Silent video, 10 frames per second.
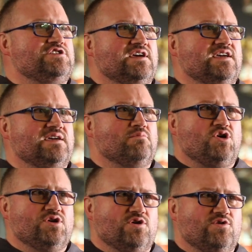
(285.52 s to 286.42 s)
się
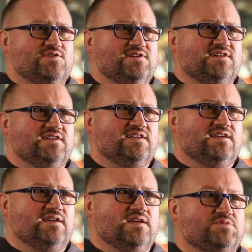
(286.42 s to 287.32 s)
boją.
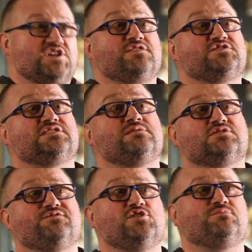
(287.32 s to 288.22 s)
Przede wszystkim
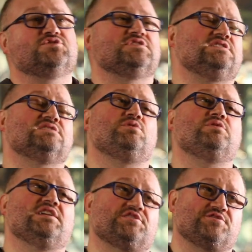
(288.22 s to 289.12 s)
o swoją pozycję
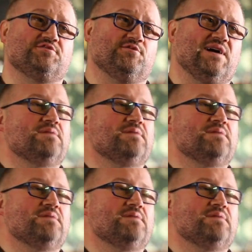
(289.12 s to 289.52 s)
społeczną,